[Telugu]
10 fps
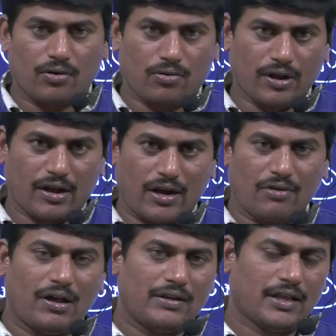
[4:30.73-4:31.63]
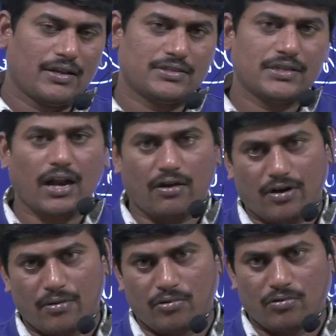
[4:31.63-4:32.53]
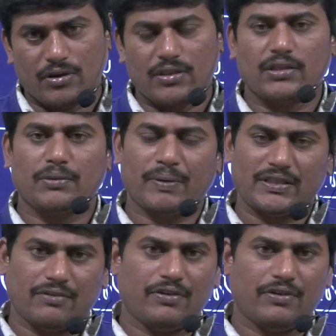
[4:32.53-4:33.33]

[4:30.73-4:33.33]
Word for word: కొన్ని కండువాలు ధరించి రావడము ఇదెంత పెద్ద